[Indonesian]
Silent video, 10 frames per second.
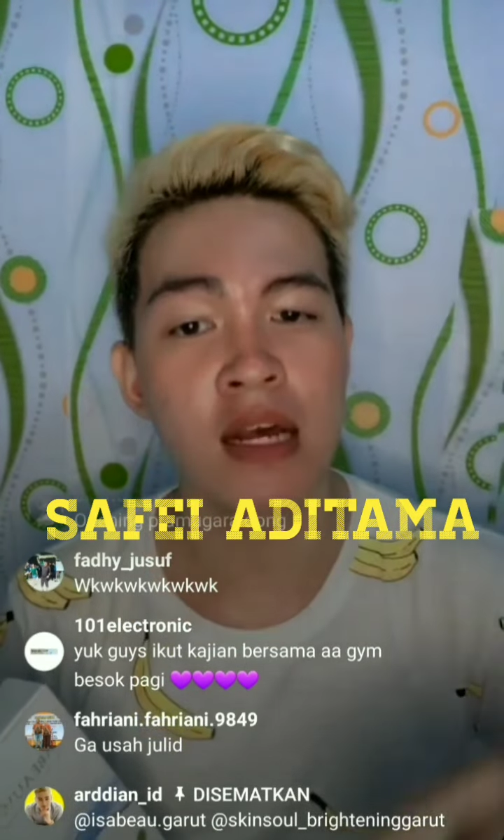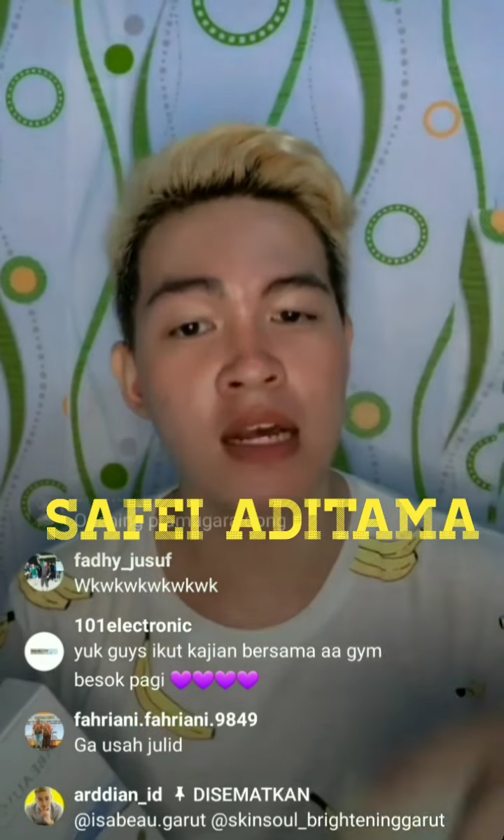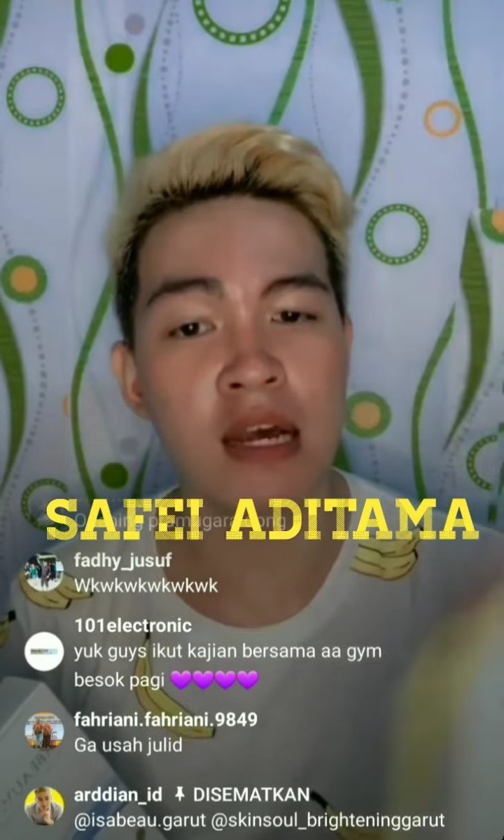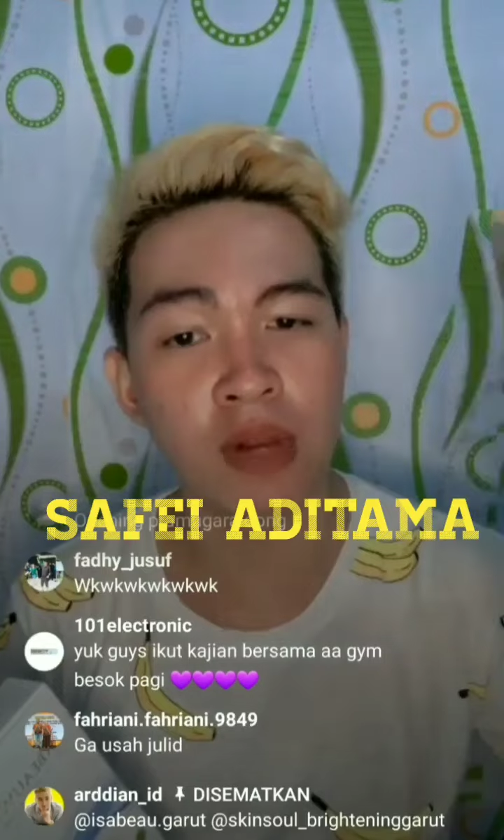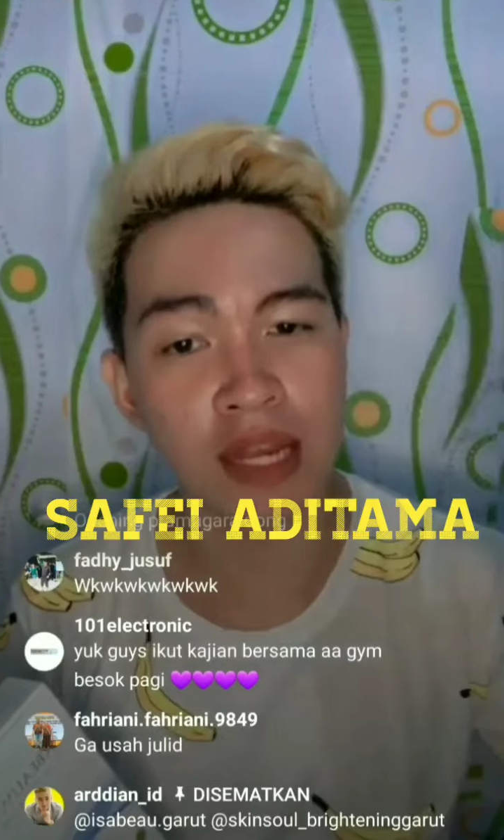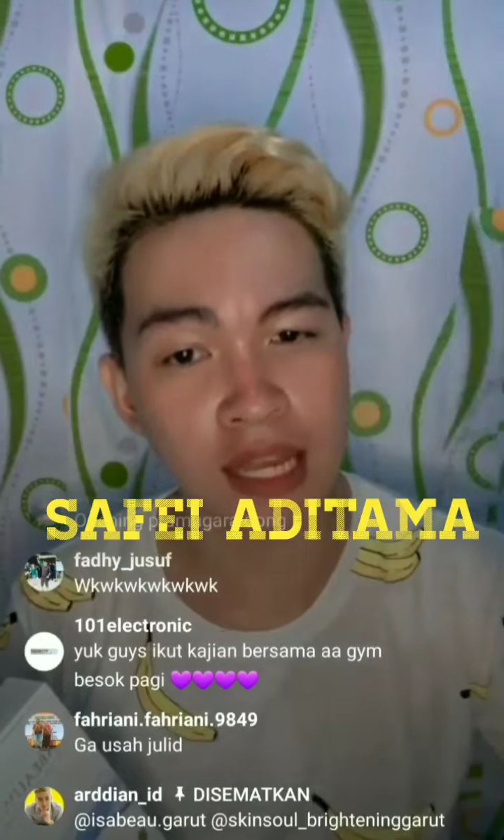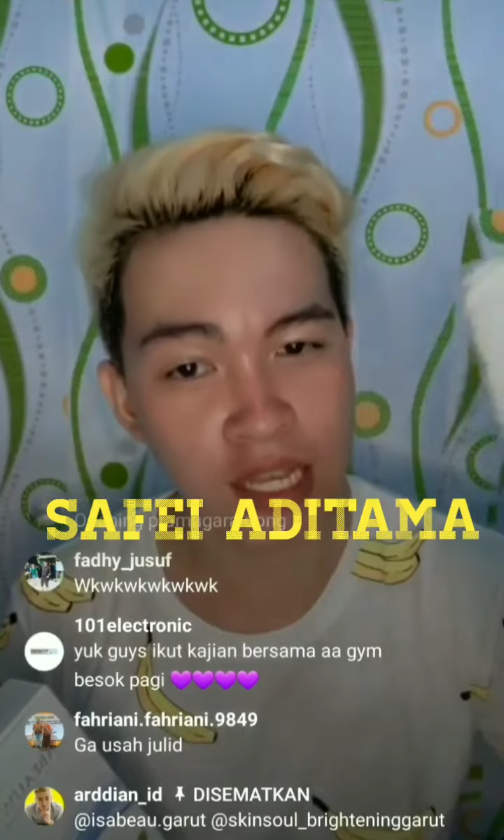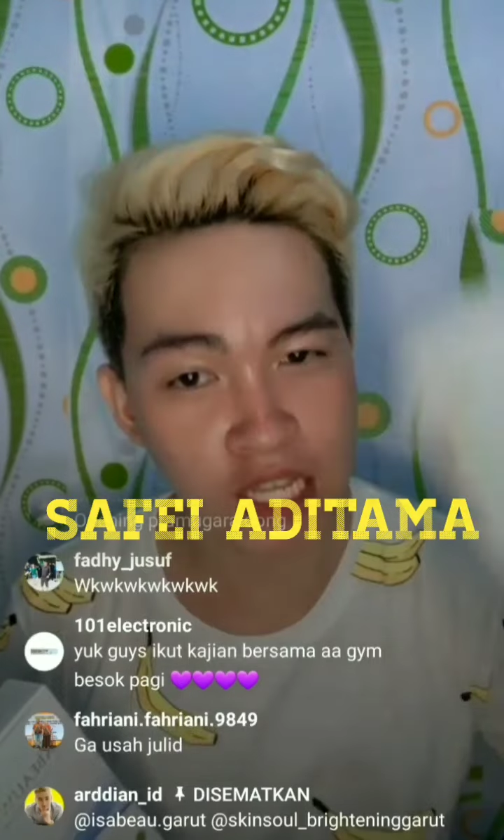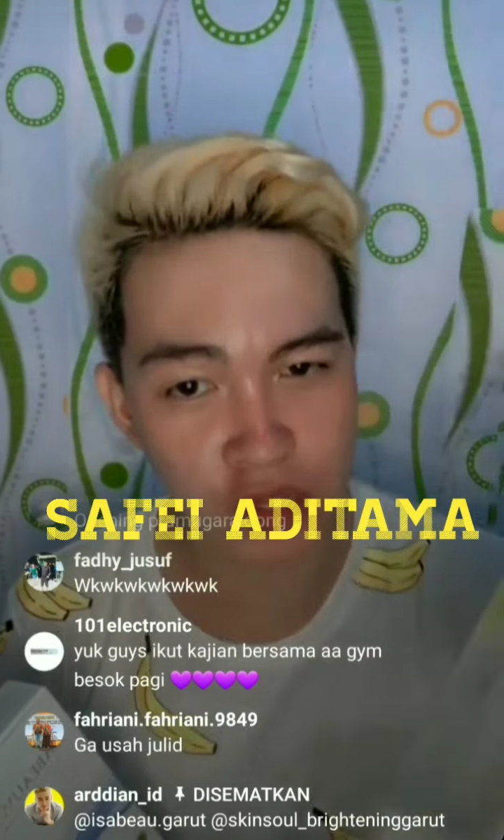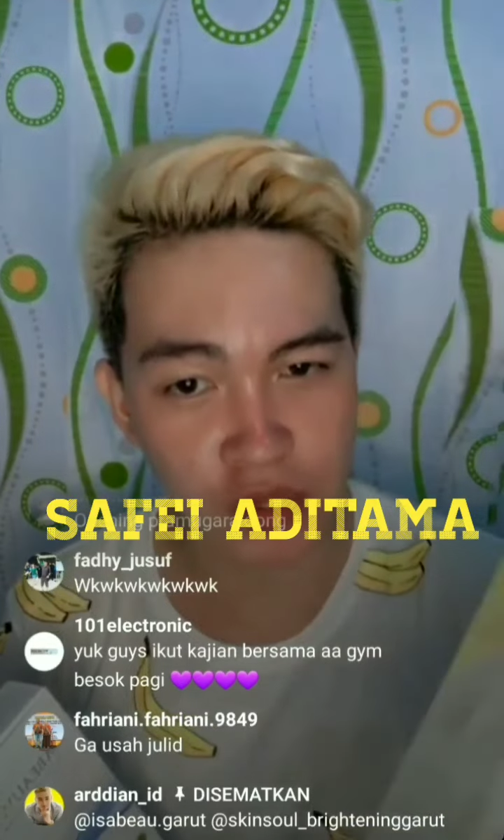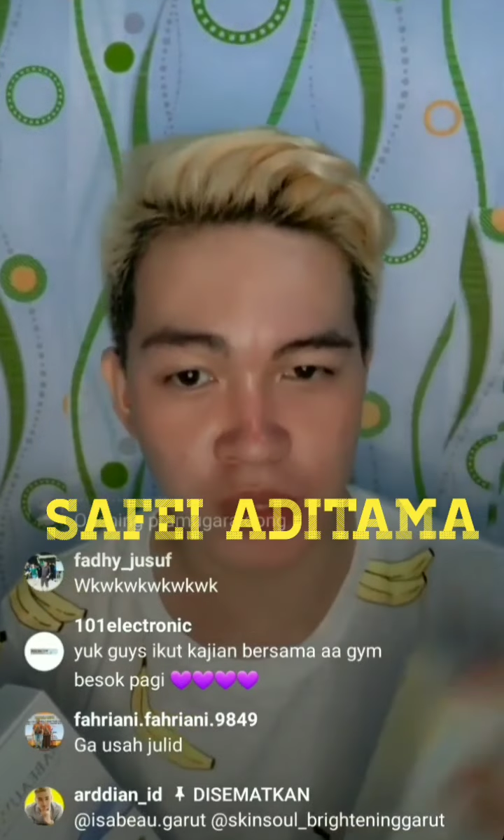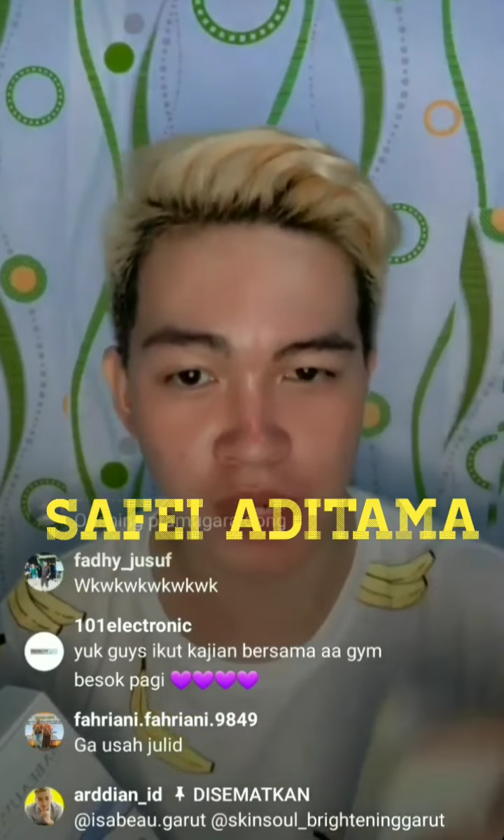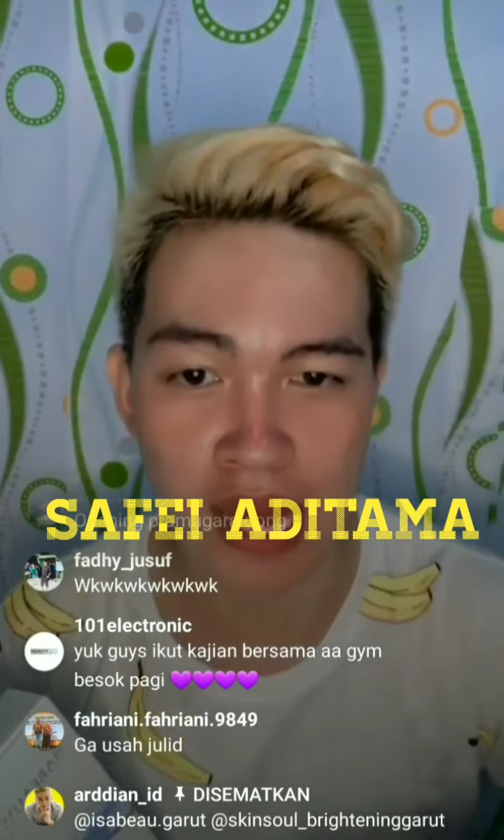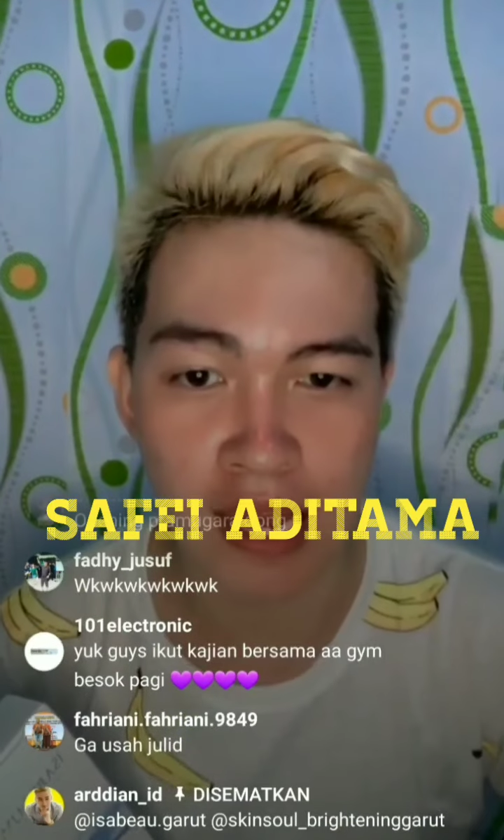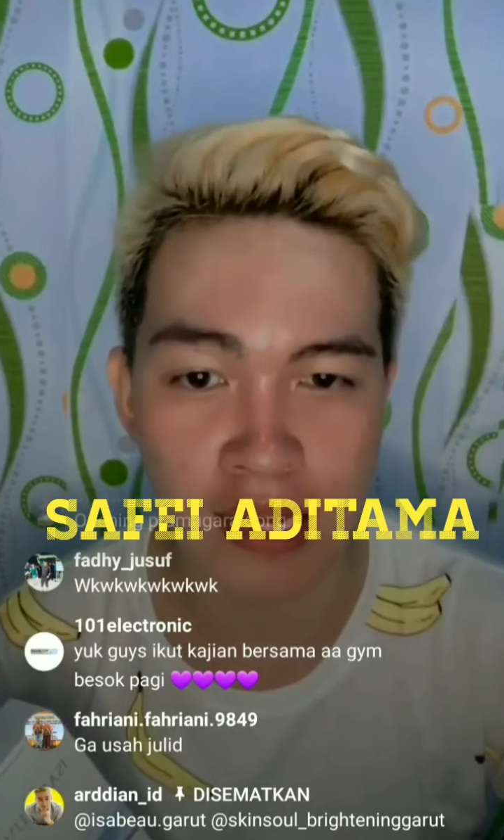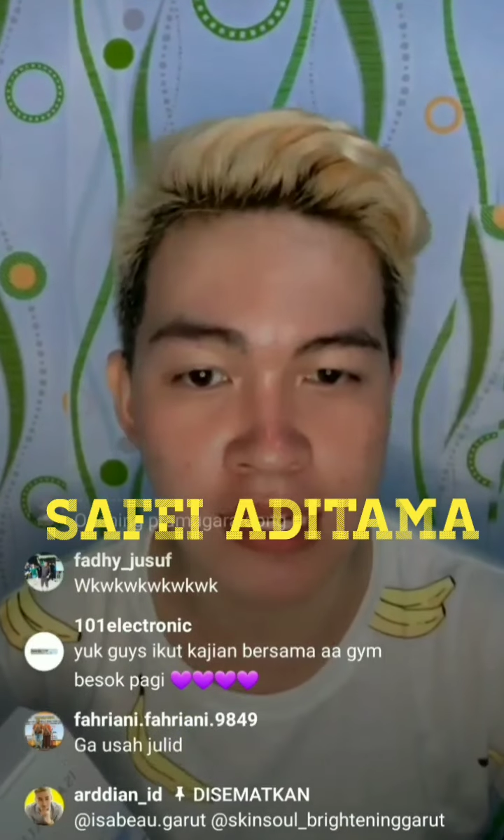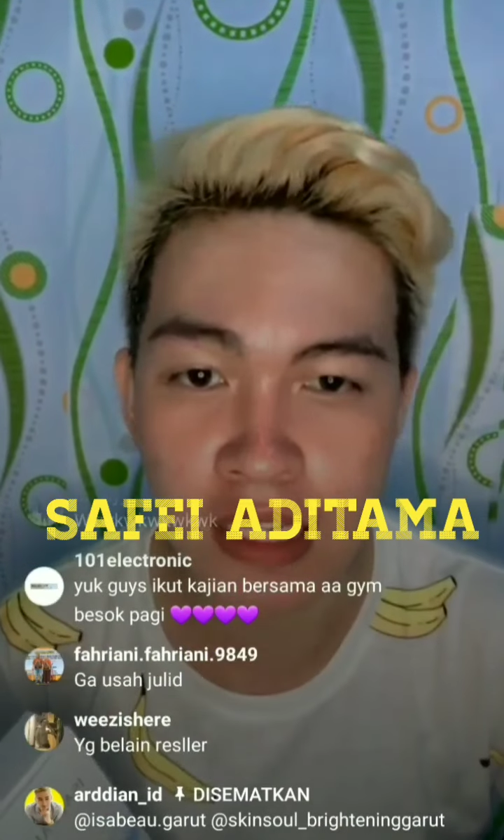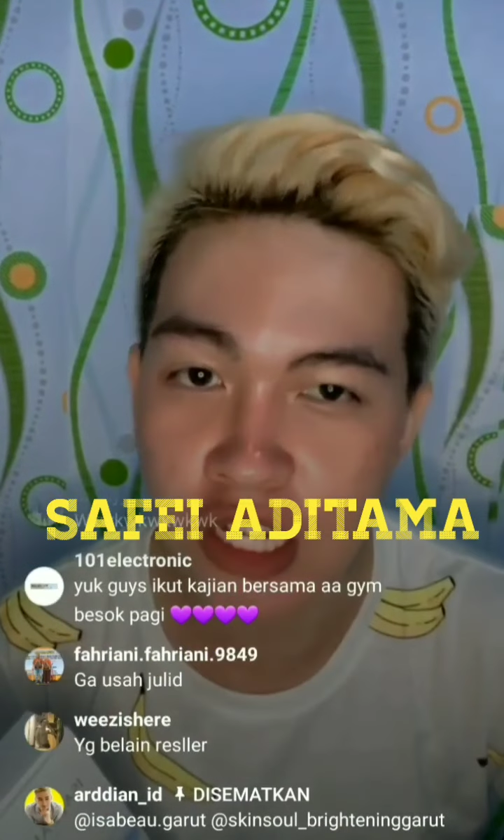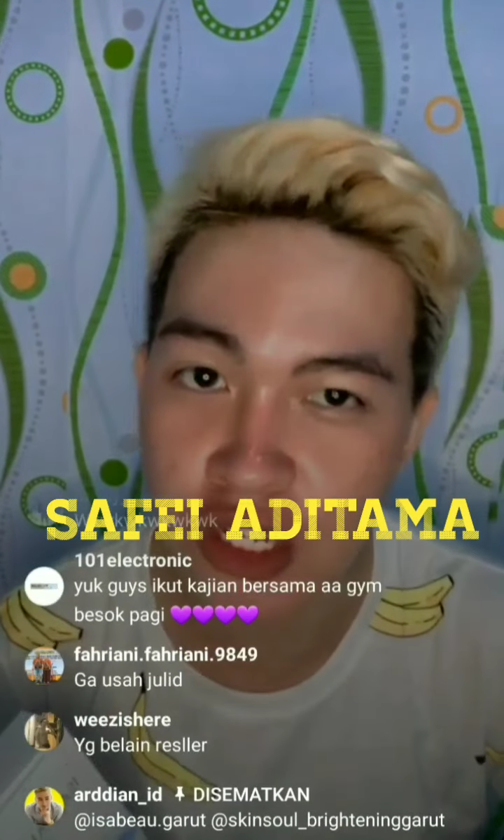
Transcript: nggak boleh kayak gitulah ini kita